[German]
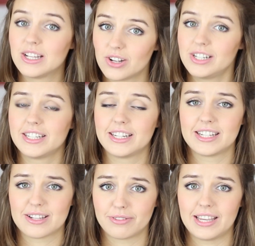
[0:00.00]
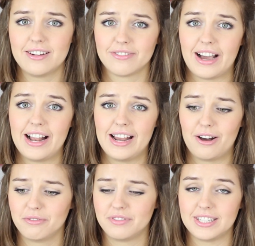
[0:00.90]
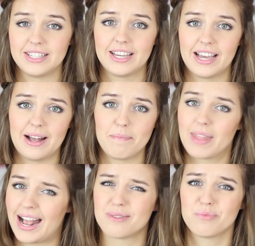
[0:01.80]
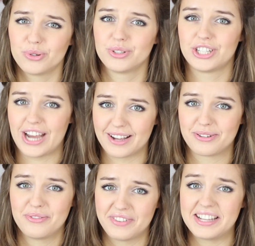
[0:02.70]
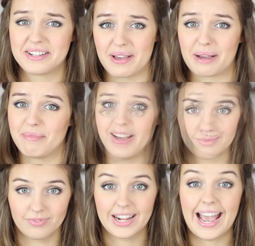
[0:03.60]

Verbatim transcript: solltet ihr das auf jeden Fall auf die ähm, altmodische Art und Weise wegmachen.